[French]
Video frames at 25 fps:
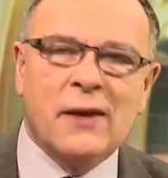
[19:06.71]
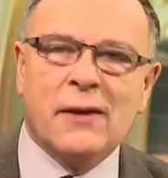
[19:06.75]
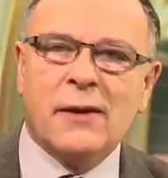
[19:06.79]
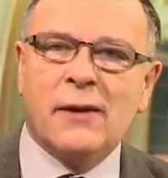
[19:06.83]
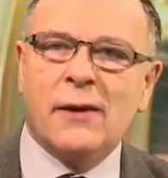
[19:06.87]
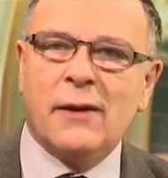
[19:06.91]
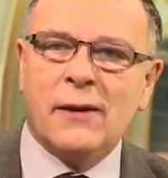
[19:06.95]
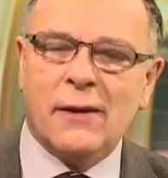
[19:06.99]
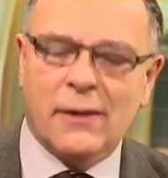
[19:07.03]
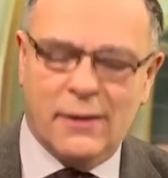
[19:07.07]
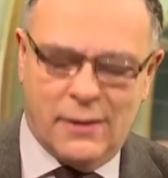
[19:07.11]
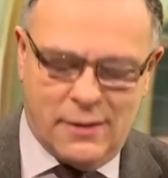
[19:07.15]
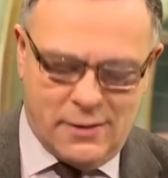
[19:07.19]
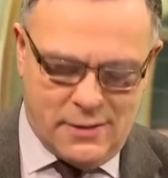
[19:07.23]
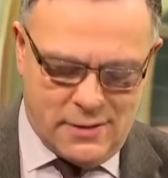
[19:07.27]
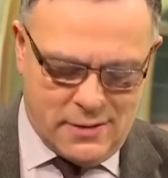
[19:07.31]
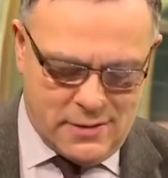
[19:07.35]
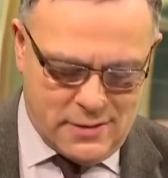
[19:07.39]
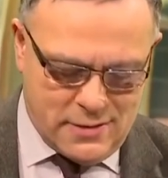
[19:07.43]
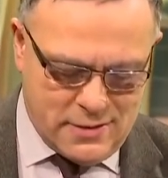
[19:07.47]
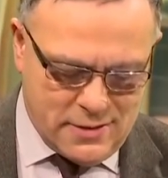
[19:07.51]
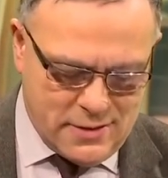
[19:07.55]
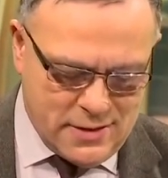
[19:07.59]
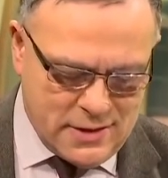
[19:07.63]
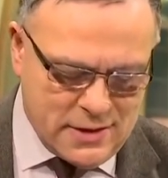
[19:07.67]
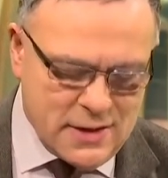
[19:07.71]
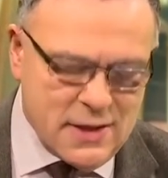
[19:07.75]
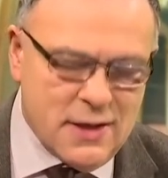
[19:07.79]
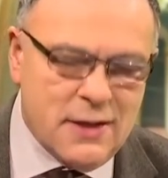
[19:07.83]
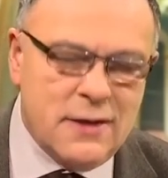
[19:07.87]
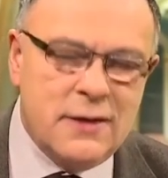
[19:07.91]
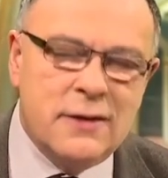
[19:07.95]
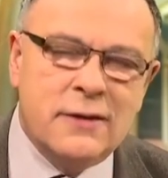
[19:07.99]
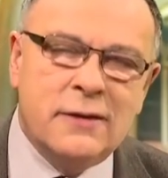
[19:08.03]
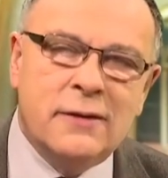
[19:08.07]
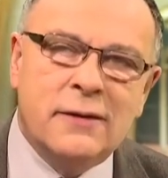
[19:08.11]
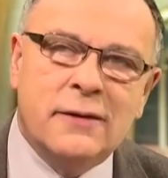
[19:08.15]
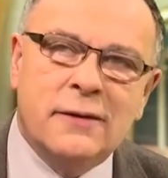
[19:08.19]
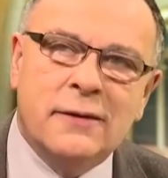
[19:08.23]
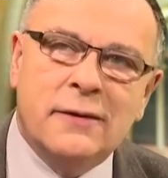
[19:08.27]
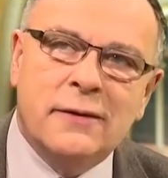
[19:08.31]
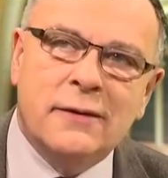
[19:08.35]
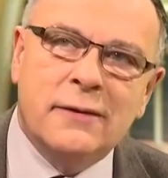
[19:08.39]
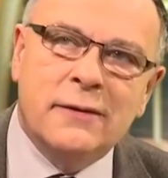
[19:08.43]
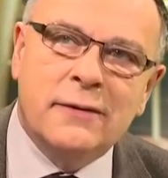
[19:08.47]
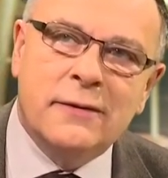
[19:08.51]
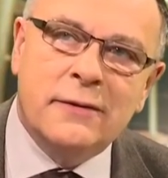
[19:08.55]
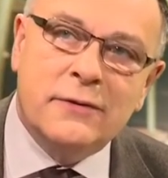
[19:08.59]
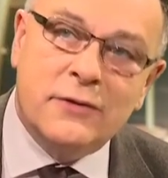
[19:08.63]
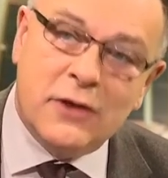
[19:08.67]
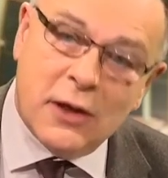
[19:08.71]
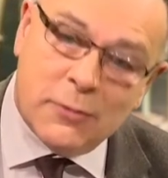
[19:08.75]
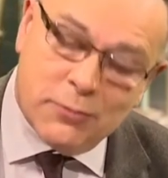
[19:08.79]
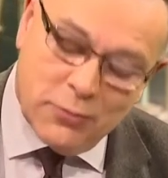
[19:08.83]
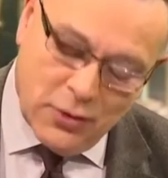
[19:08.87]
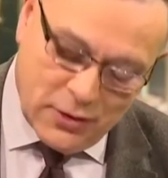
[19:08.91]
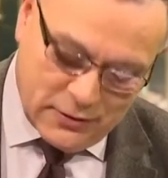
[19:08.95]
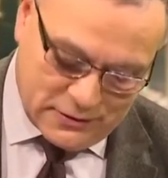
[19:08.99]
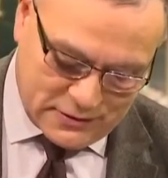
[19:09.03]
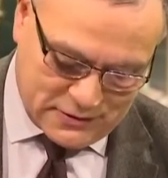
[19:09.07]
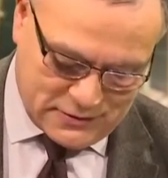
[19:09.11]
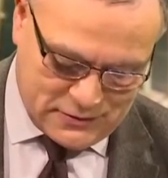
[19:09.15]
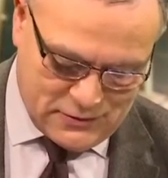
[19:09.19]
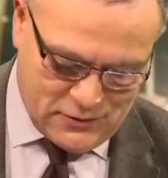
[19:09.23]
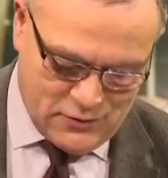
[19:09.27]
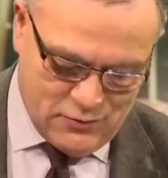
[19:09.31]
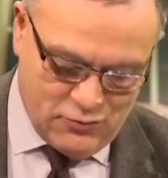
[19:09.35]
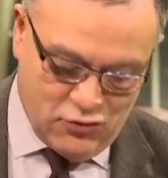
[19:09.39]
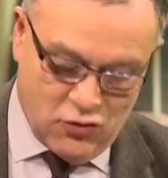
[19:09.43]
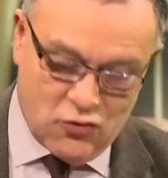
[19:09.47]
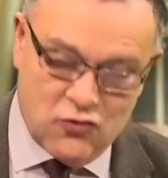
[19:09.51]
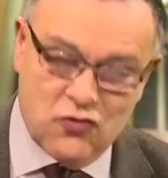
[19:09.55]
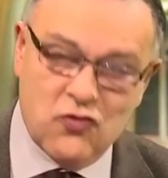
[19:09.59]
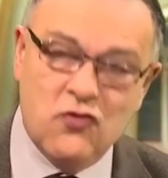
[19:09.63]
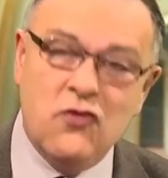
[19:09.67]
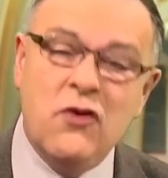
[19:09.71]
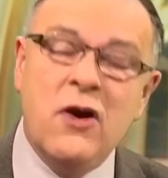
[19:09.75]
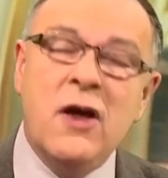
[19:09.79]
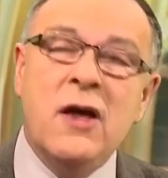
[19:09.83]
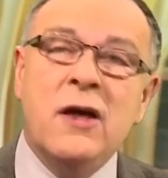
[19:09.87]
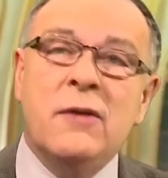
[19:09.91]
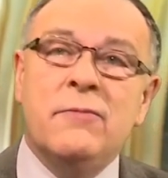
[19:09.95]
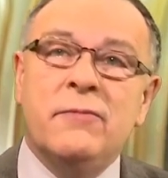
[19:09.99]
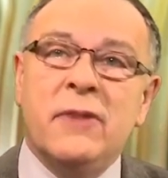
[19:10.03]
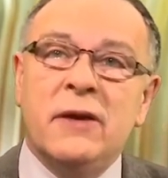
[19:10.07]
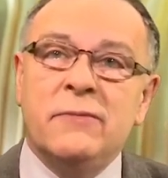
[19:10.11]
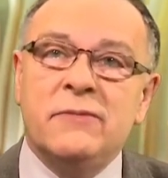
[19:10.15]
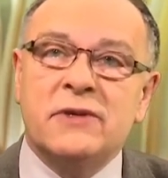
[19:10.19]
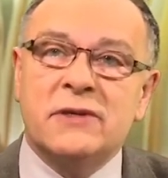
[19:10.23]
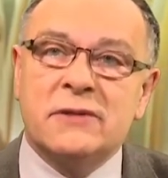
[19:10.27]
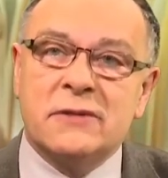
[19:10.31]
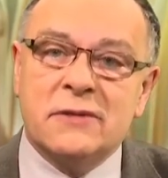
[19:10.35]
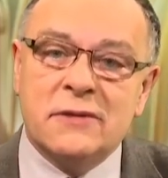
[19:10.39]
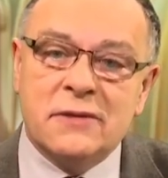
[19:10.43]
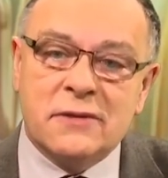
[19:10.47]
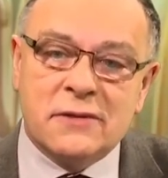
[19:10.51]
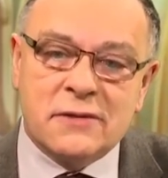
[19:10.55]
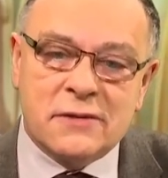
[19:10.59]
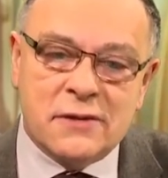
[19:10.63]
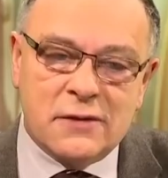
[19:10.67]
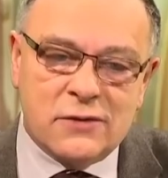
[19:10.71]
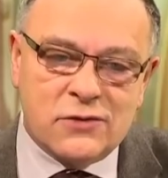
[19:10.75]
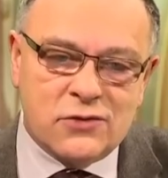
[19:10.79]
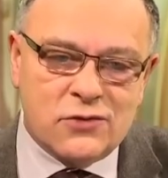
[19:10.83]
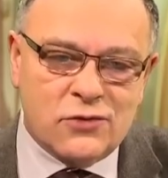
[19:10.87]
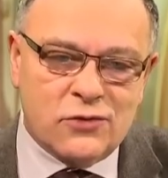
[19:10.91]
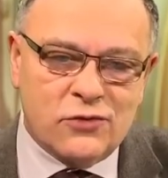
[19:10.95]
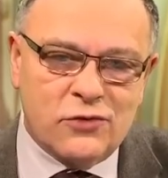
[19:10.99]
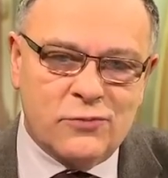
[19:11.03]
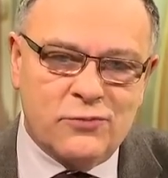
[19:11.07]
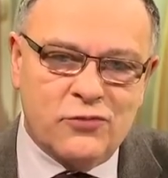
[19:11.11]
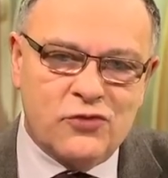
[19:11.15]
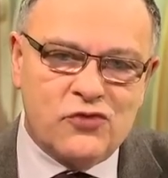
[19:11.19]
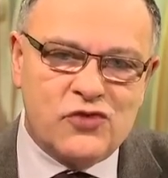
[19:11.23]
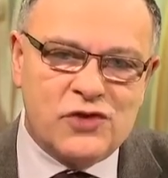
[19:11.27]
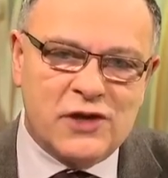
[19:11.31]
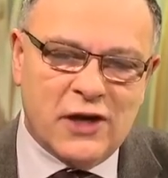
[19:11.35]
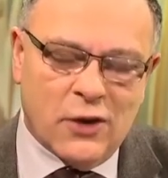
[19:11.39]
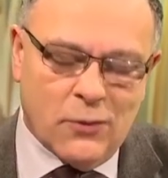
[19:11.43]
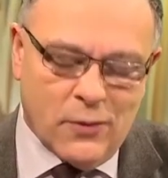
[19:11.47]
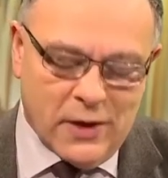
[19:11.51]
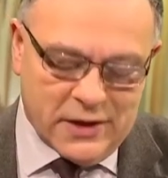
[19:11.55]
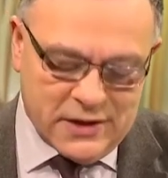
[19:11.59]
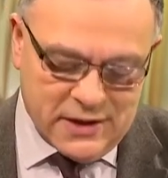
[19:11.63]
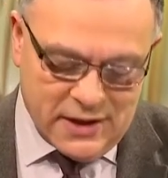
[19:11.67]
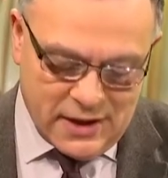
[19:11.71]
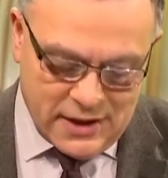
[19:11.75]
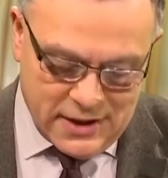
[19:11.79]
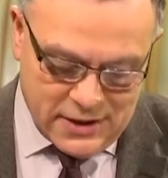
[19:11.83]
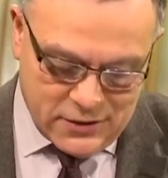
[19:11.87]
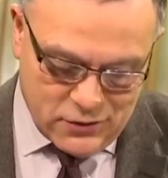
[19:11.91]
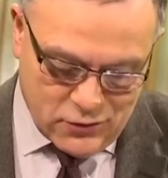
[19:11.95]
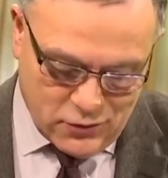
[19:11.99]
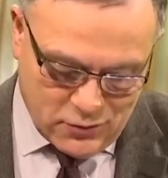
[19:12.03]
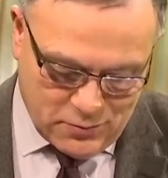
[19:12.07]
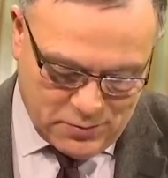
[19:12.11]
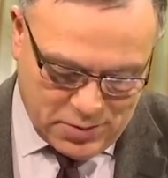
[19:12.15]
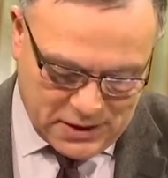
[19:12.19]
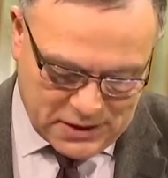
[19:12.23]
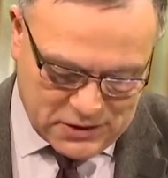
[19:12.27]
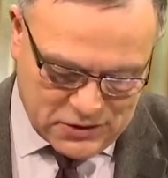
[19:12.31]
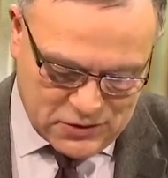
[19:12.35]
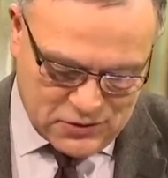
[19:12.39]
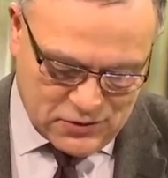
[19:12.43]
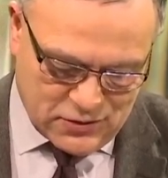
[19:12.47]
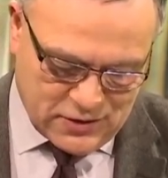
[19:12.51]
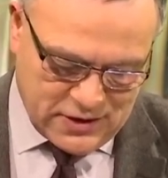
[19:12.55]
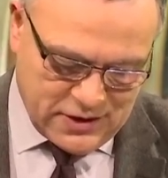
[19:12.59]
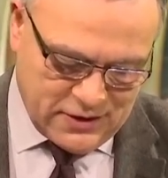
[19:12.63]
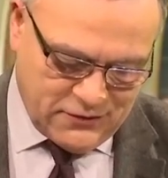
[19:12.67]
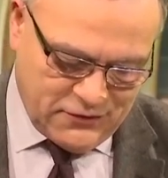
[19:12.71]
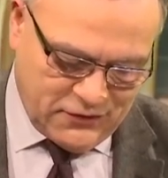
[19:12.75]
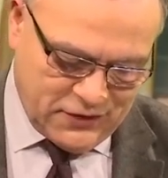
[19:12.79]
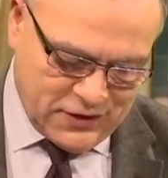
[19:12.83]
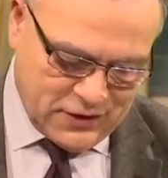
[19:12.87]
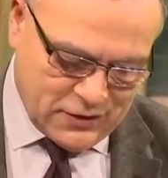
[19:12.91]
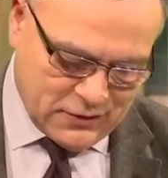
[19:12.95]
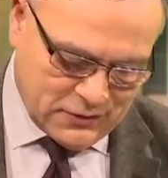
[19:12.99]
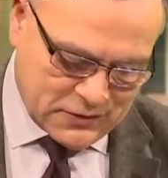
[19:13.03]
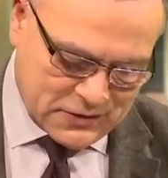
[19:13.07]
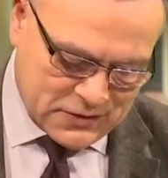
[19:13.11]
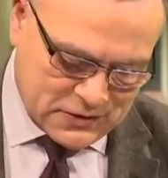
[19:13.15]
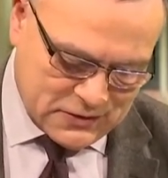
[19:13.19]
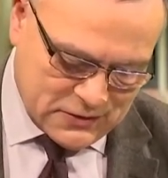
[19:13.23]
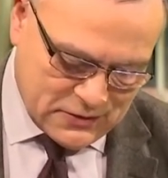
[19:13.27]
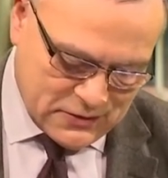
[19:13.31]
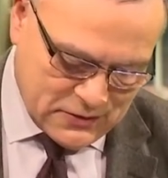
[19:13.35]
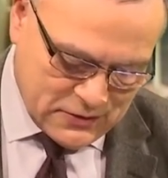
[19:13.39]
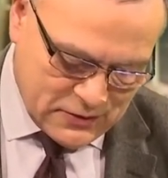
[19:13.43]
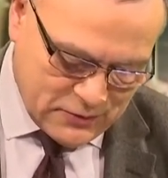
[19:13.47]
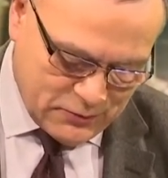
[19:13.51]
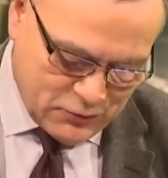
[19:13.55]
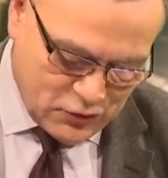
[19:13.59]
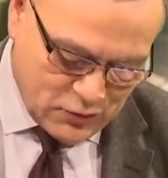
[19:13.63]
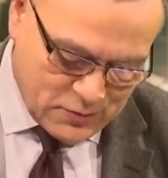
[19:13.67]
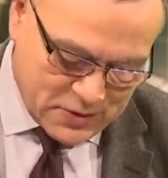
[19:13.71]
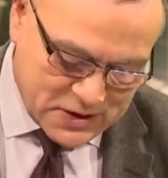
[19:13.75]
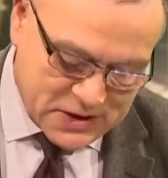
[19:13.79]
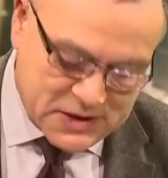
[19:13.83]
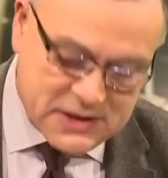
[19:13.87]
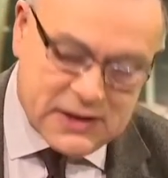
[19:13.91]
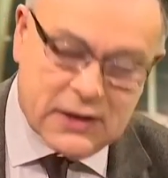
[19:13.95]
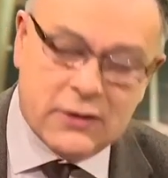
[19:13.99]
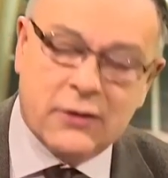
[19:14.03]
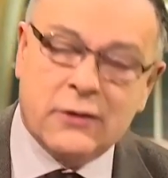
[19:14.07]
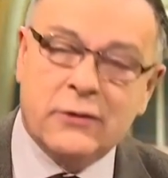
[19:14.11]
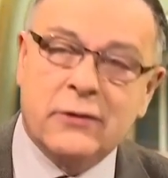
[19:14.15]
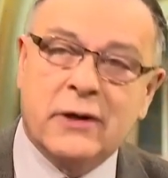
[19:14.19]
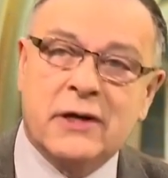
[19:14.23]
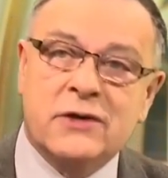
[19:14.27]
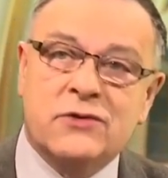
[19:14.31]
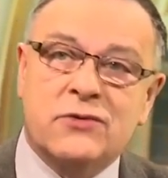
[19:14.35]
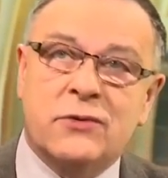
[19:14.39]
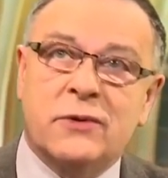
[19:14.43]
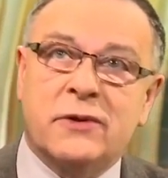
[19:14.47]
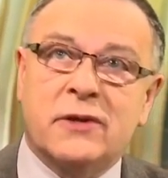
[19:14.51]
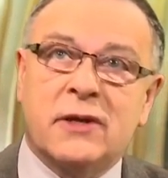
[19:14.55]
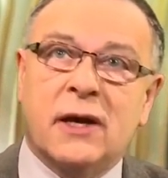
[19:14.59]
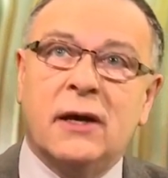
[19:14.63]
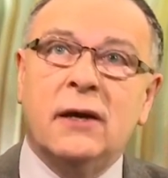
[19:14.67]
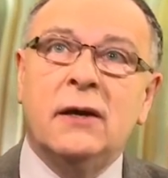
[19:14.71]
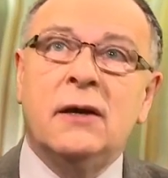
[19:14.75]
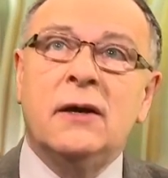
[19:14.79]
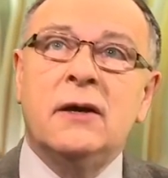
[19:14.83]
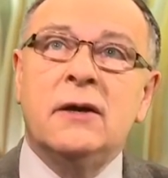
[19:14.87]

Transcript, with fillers: et il dépense beaucoup, même si c'est sur le budget royal et non pas sur les finances euh, publiques. Alors le résultat,